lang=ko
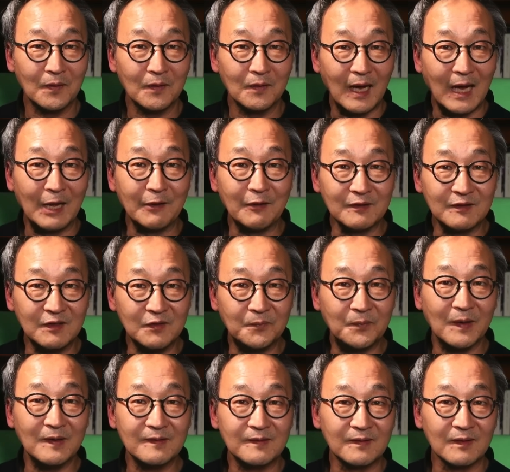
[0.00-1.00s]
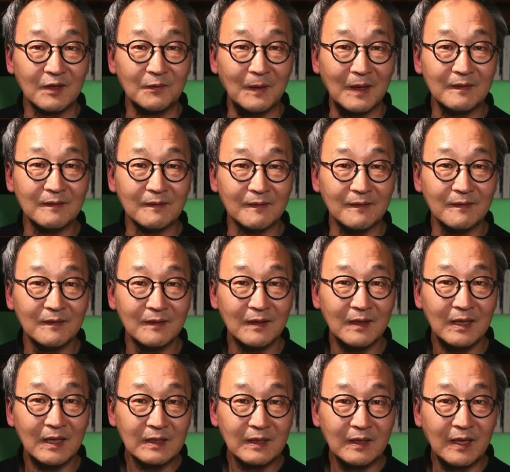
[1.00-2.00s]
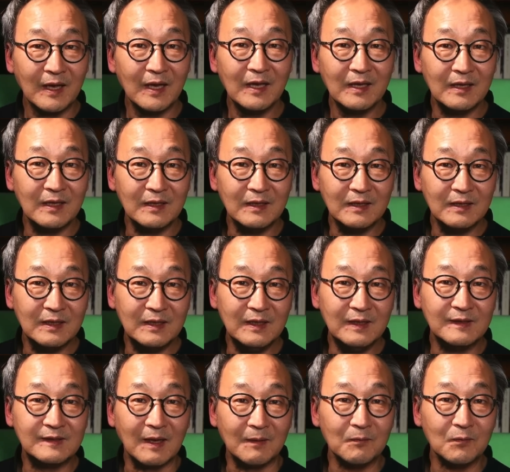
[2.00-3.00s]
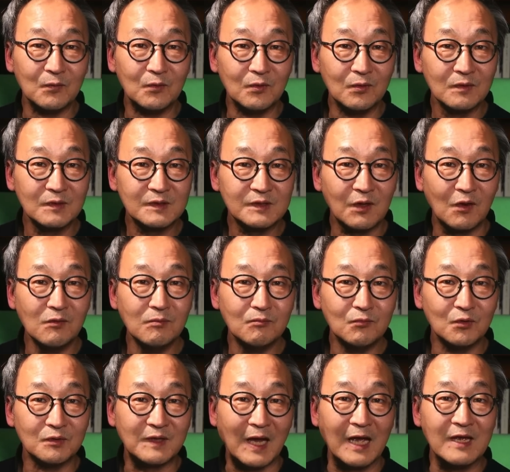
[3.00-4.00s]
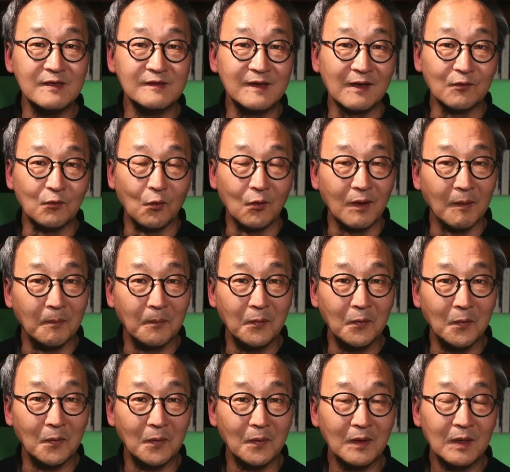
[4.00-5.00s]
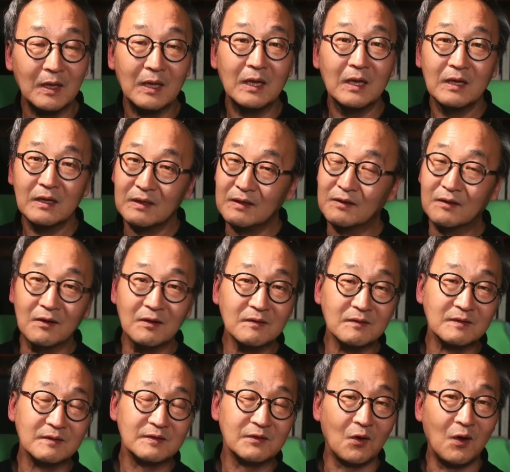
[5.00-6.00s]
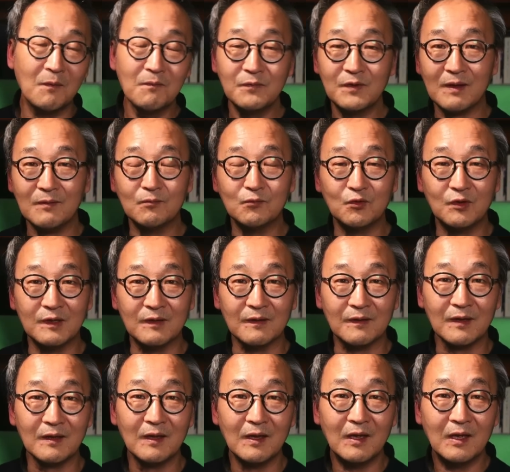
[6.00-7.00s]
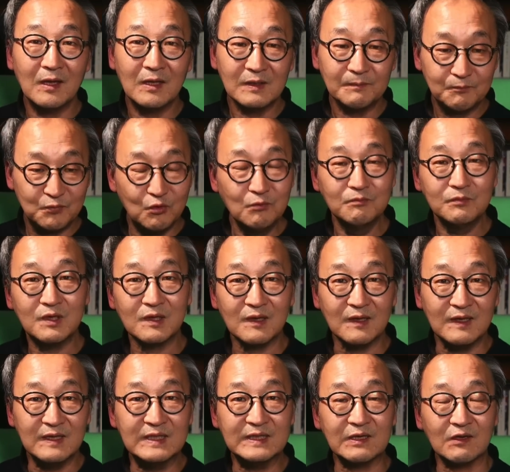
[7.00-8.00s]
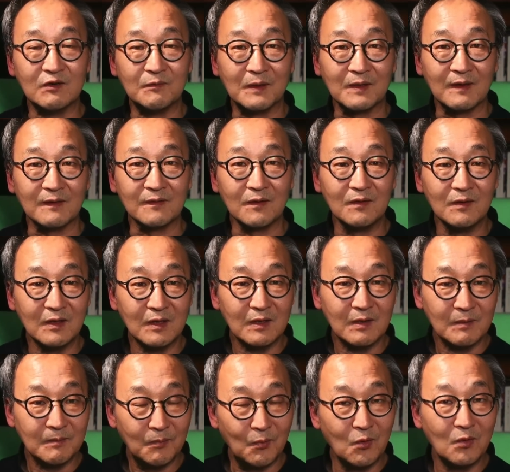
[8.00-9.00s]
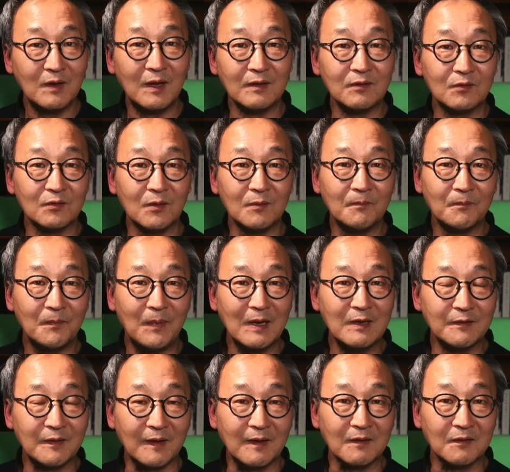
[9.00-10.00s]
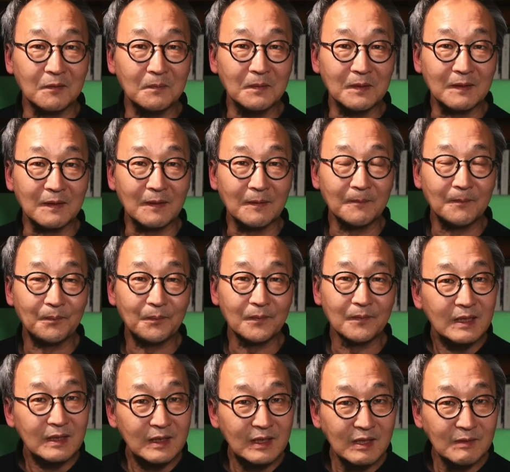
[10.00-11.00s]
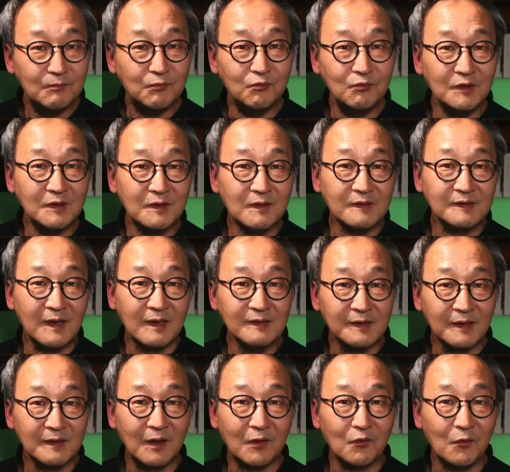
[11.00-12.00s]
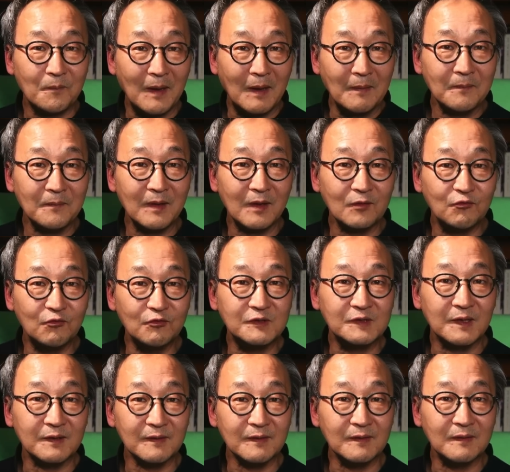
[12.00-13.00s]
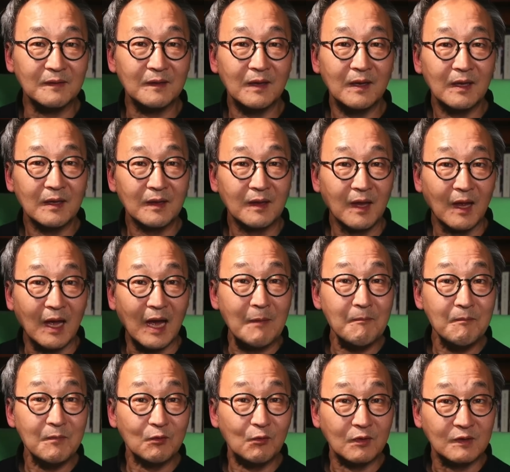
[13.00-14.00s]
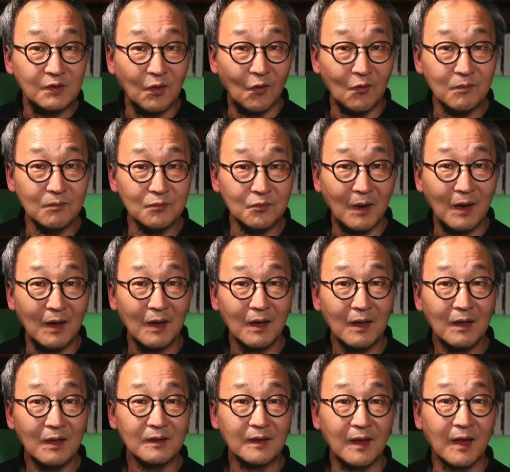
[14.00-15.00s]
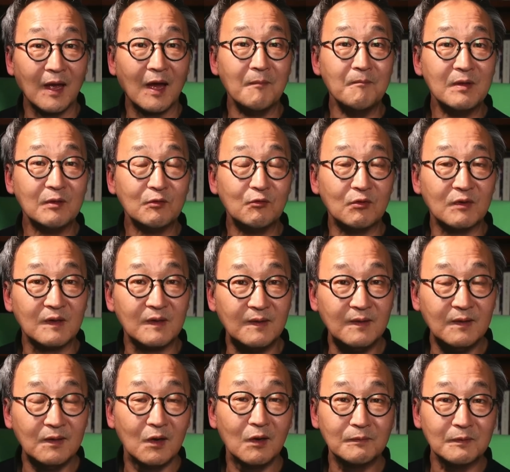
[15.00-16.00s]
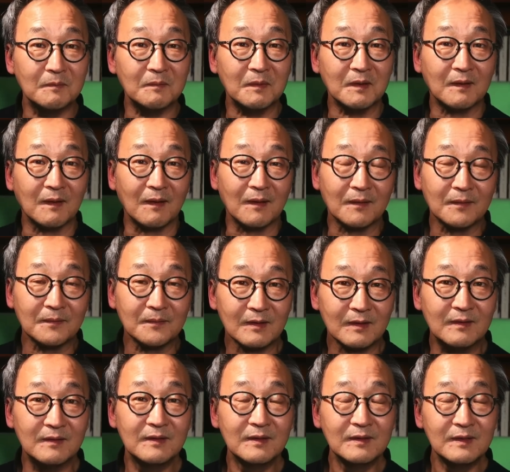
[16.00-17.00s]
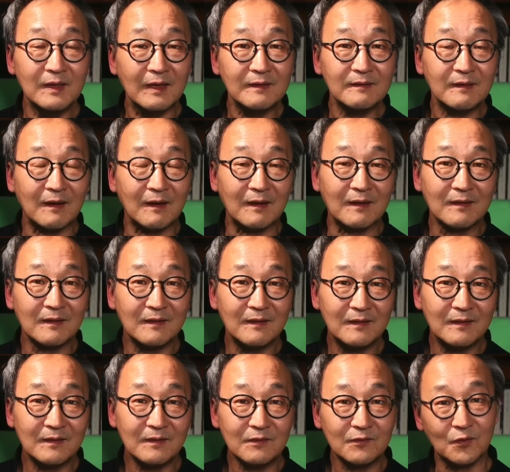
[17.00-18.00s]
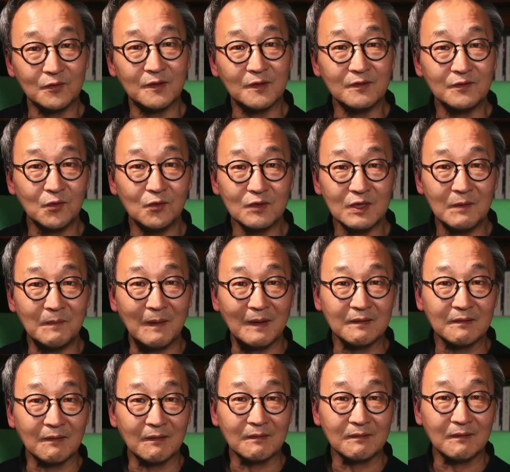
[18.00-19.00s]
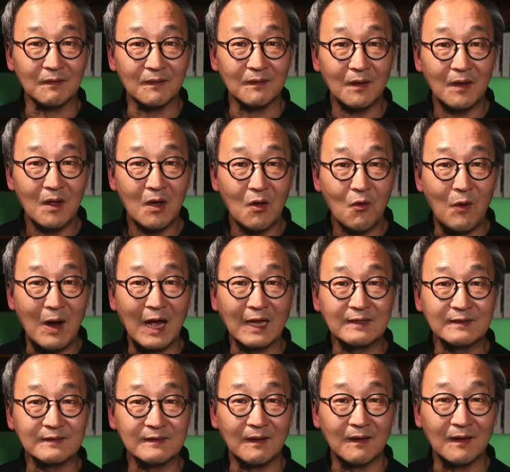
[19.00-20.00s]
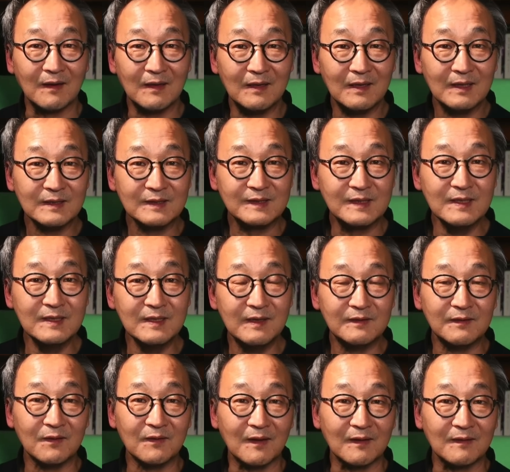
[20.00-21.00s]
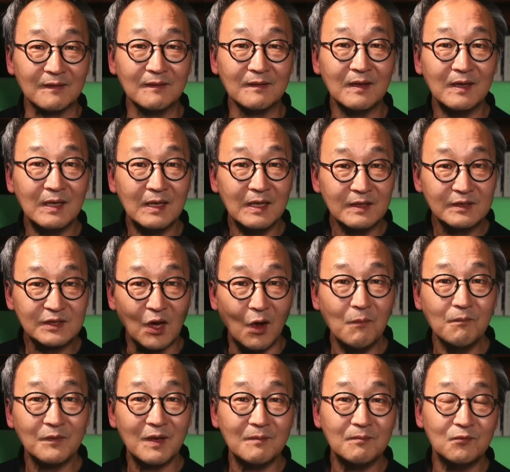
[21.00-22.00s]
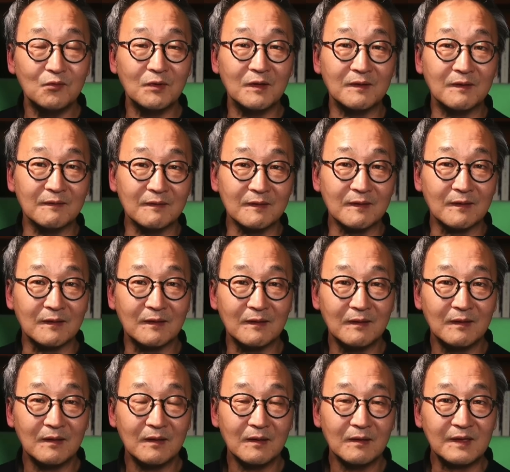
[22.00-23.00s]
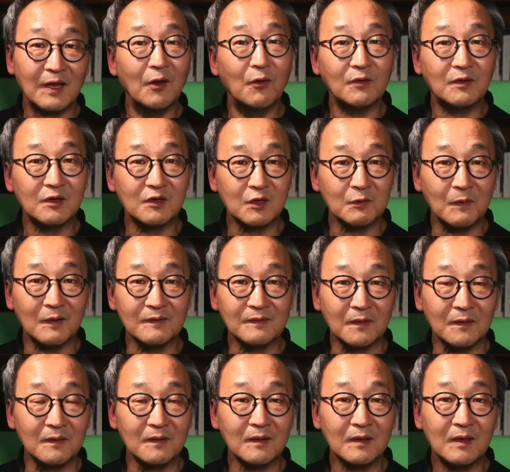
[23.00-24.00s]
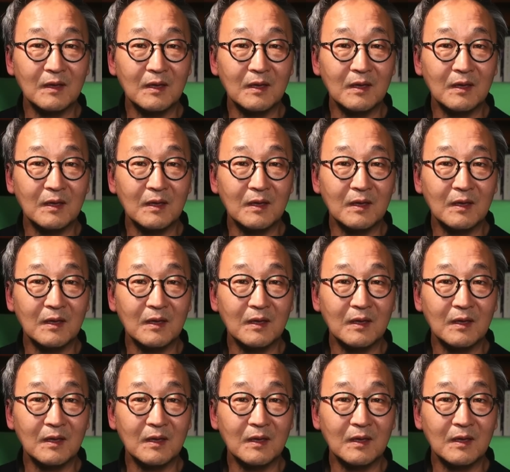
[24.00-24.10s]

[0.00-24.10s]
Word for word: 한화 디펜스가 만든 케이 이백삼십구 천무 다연장 로켓포, 이런 첨단 무기들이 품질의 인정을 받아서 폴란드로 팔려나간 겁니다. 이 무기들을 생산하고 판매한 주체는 대한민국 정부와 대한민국 기업입니다. 그 옛날 조선 초기에 만들었던 화차, 신기전 같은 첨단 무기들을 세월이 흐르면서